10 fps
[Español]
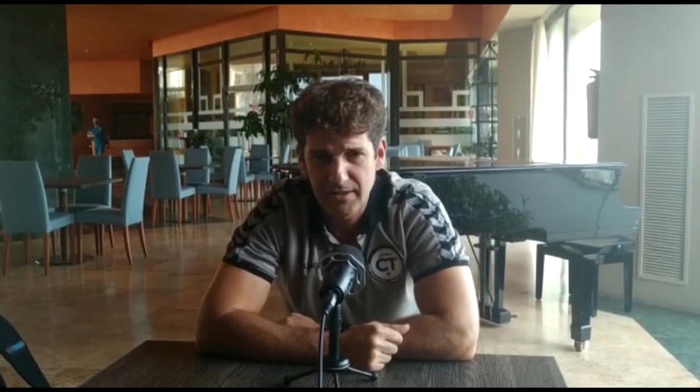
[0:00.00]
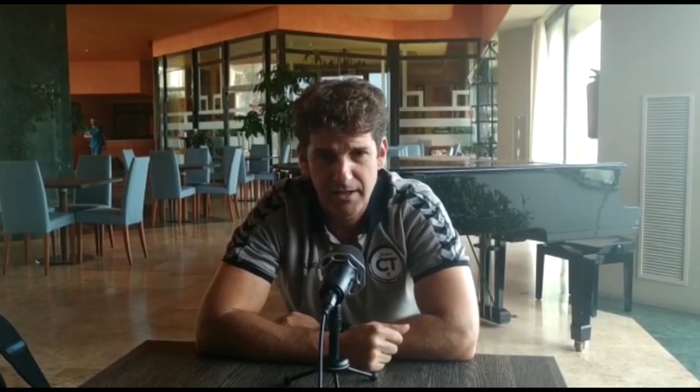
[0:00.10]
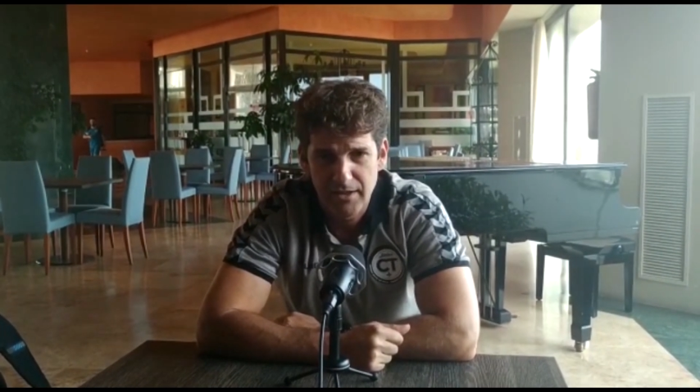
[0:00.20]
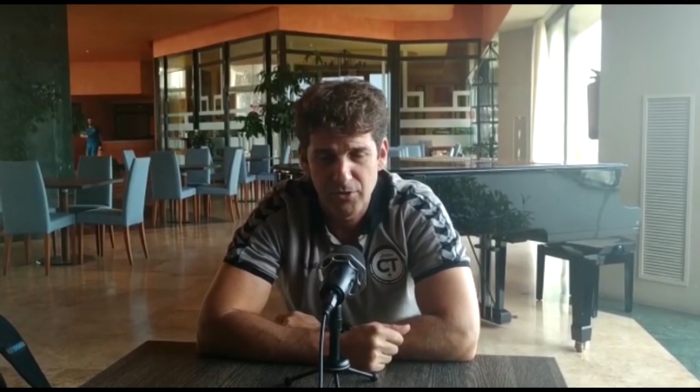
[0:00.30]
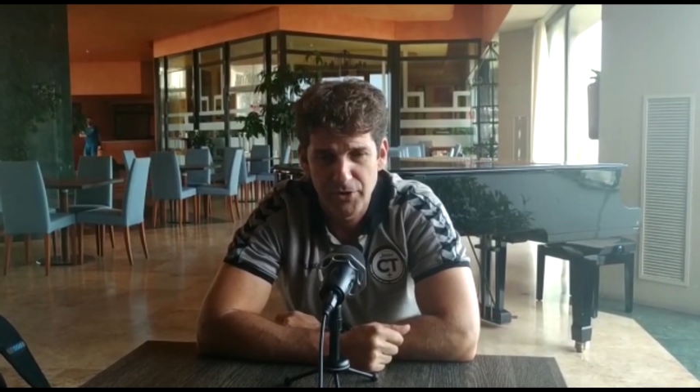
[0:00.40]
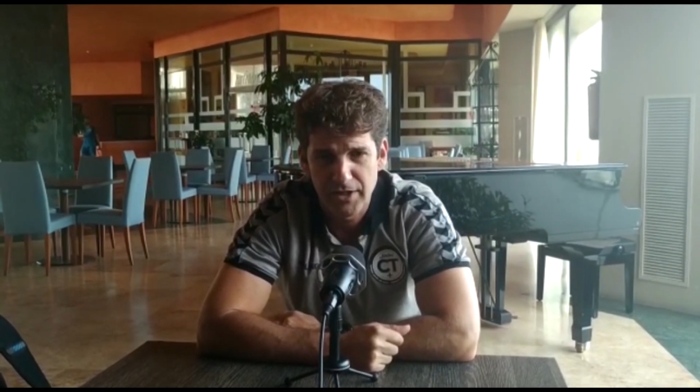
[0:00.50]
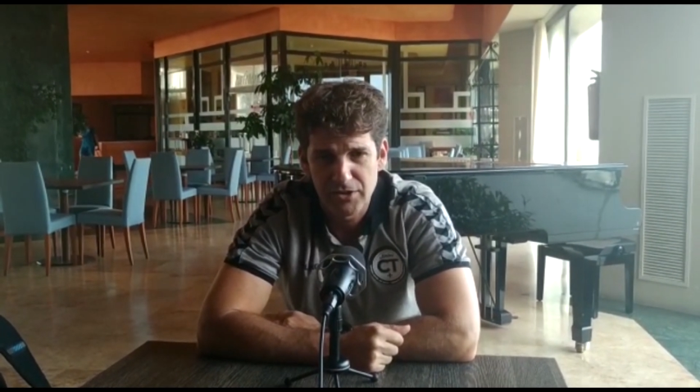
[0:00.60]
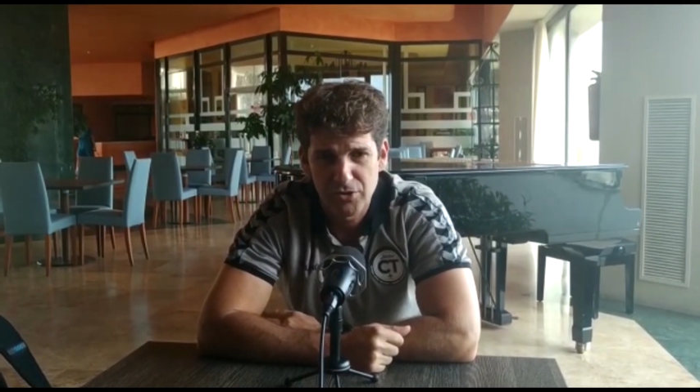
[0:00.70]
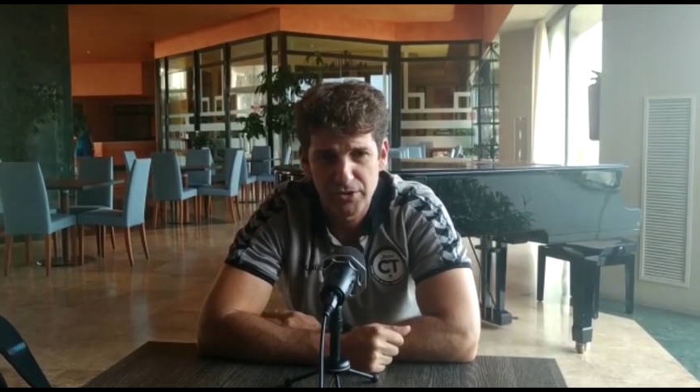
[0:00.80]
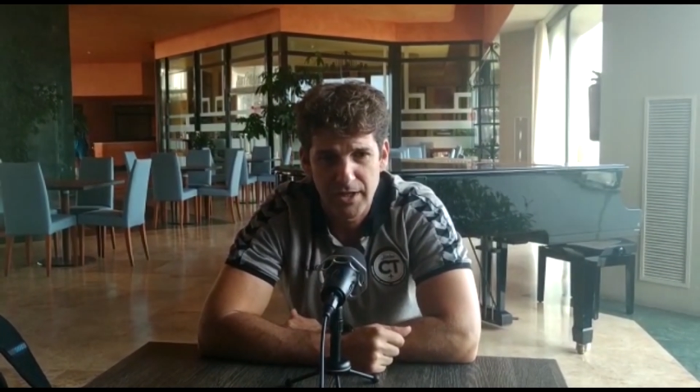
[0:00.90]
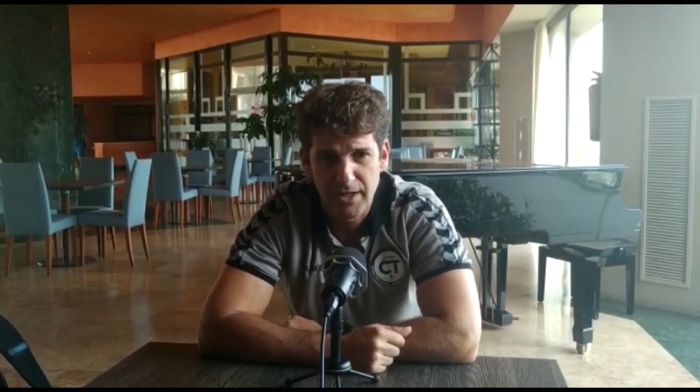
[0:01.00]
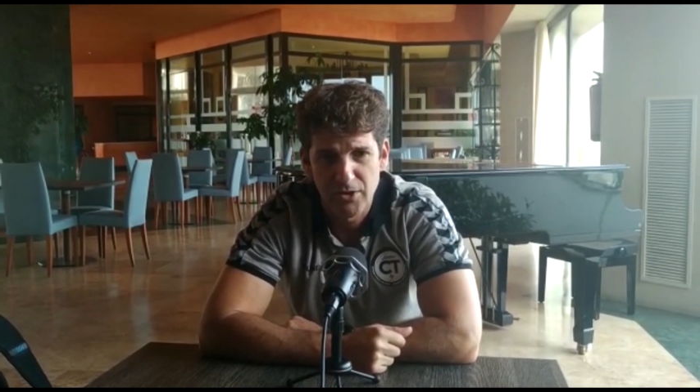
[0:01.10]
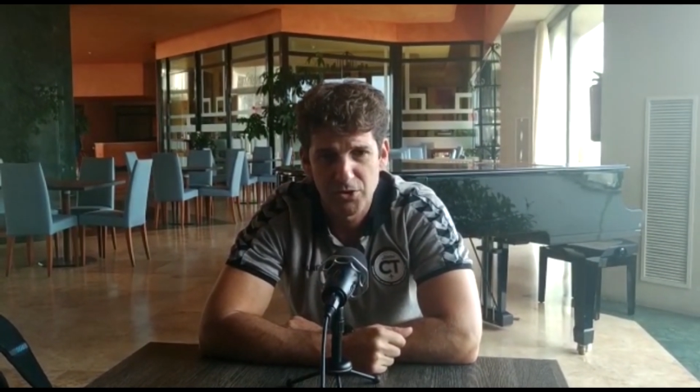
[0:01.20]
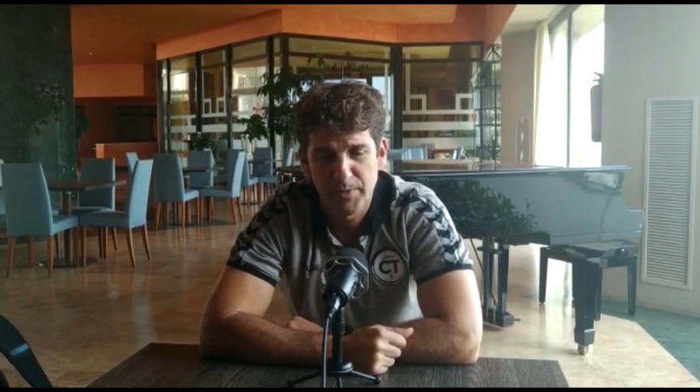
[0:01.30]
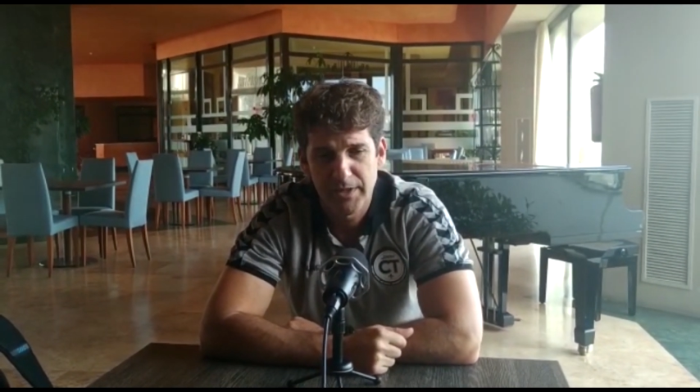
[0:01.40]
eh, con relación a
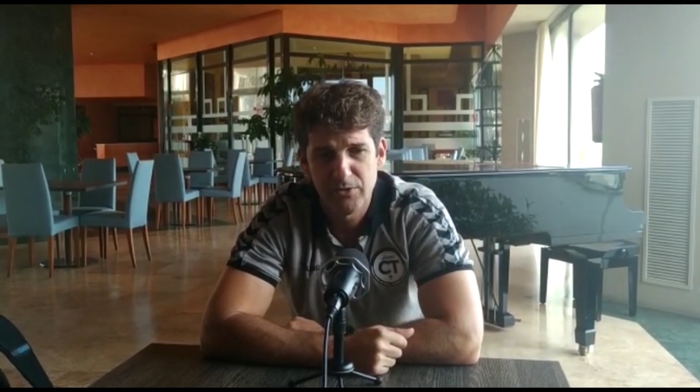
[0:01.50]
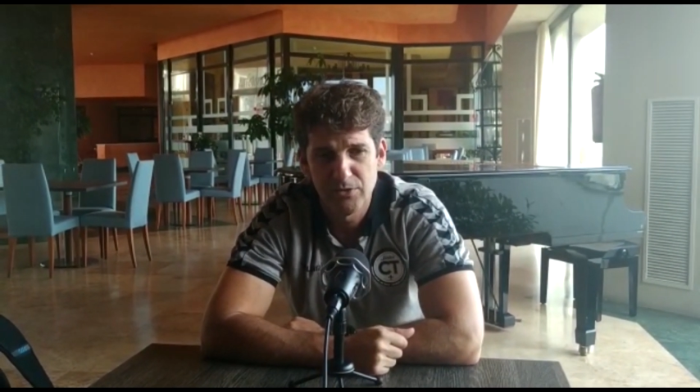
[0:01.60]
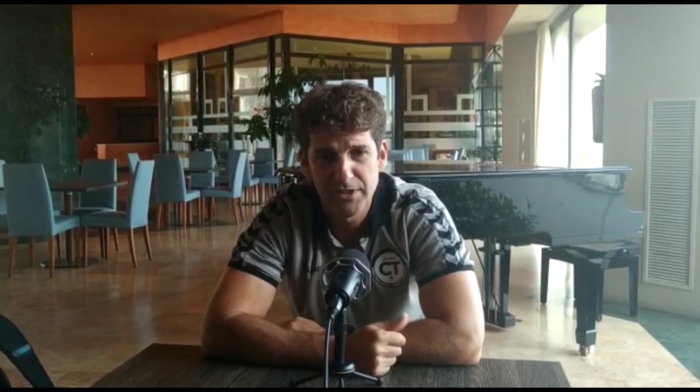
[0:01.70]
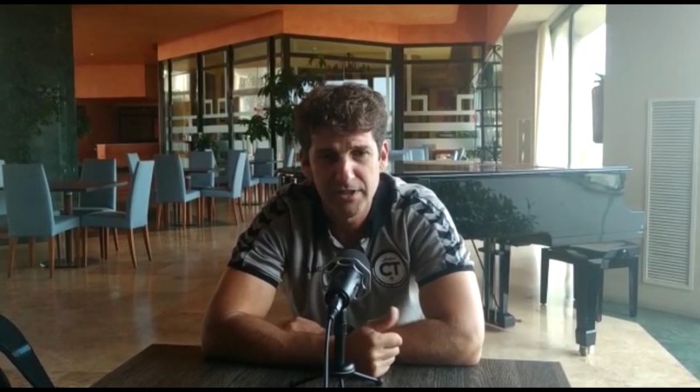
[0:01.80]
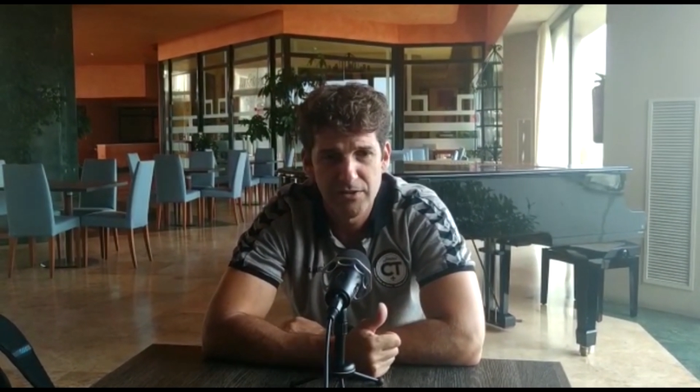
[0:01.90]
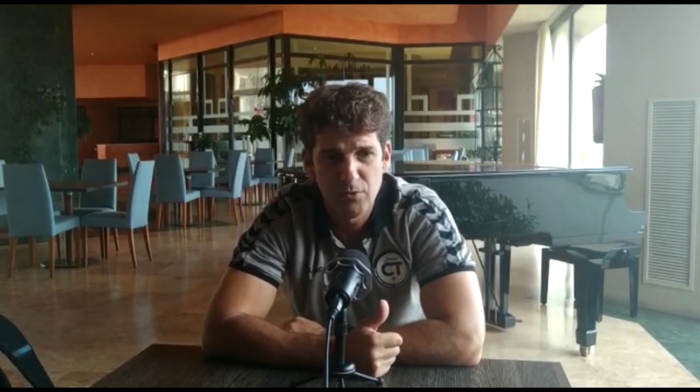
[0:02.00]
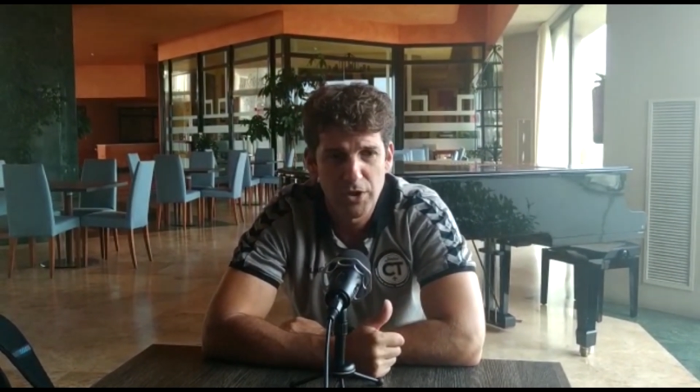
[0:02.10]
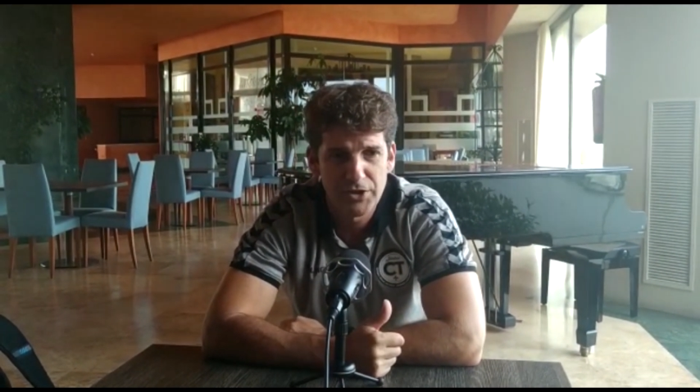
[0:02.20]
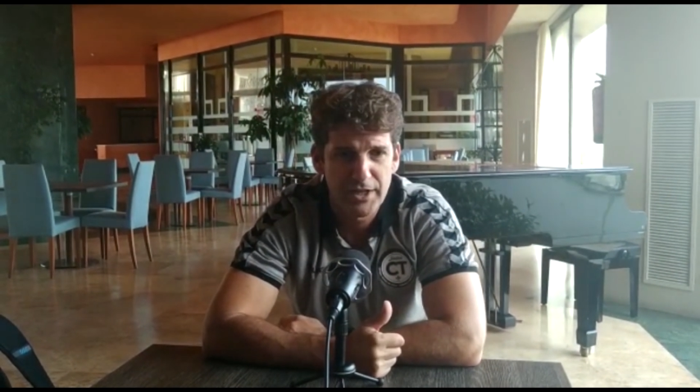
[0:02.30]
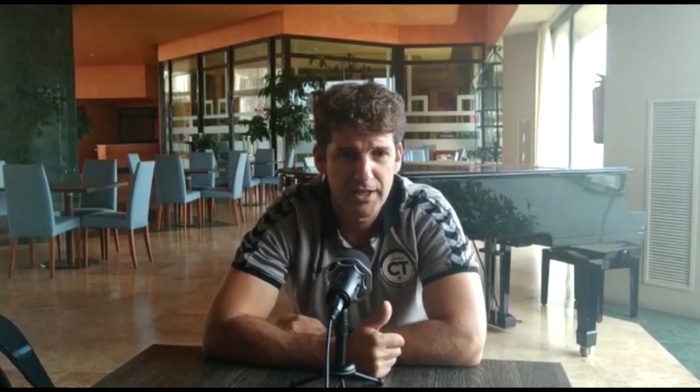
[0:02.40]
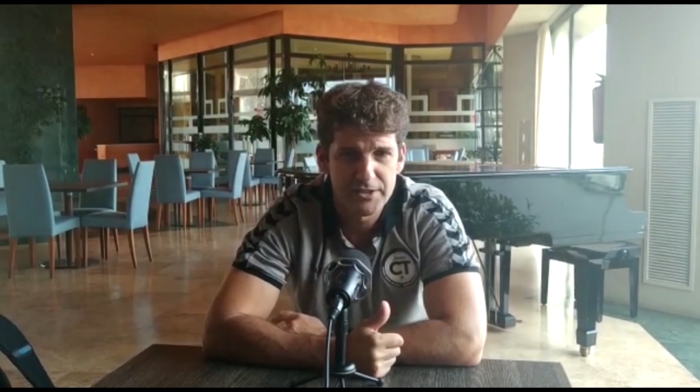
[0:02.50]
los partidos de y de vuelta,